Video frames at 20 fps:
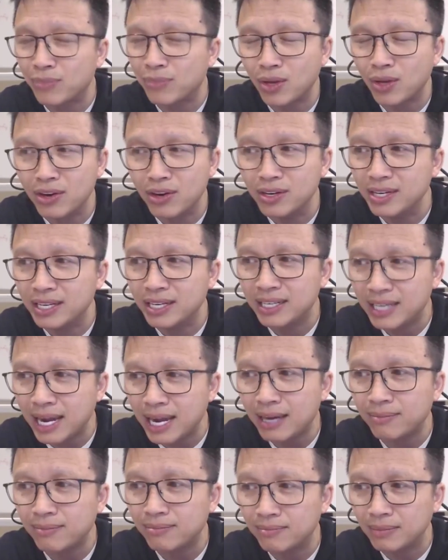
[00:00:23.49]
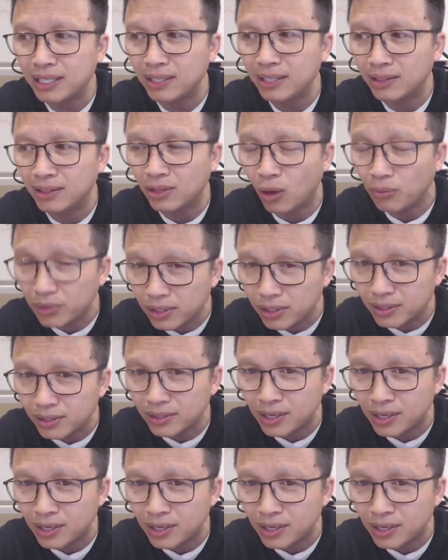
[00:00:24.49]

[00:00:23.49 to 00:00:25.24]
cho người khác bị tổn thương,